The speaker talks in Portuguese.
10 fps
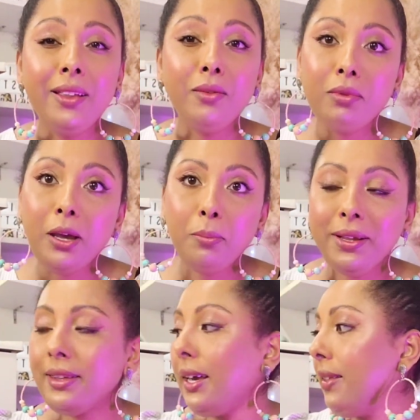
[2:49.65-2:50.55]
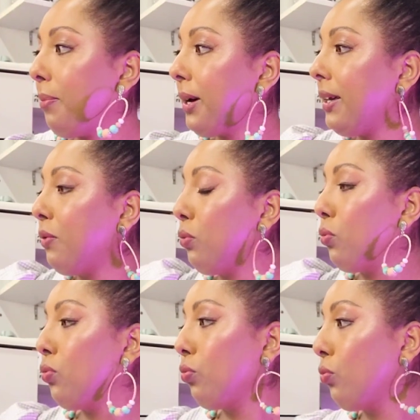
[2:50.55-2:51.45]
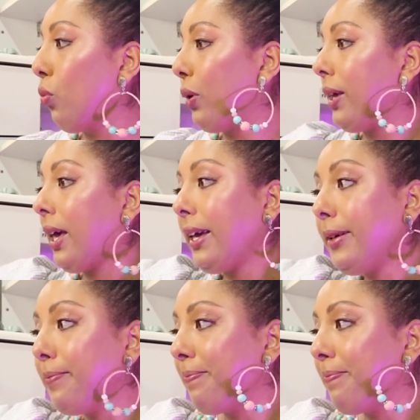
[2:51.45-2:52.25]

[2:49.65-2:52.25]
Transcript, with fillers: não tenho paciência pra isso, ok?